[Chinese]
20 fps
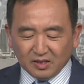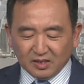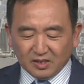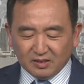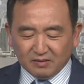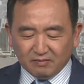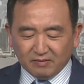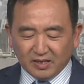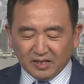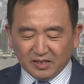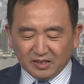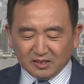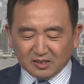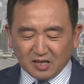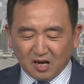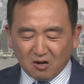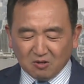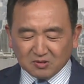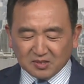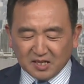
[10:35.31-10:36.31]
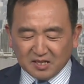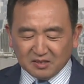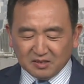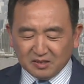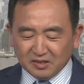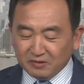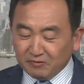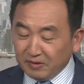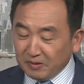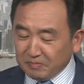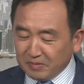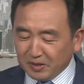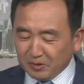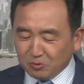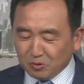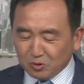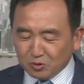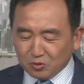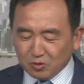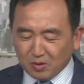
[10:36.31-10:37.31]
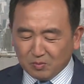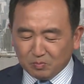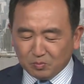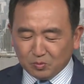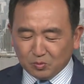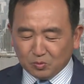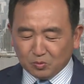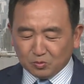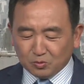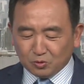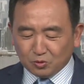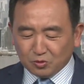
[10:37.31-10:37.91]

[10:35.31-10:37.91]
因为朝鲜，因为美国宣布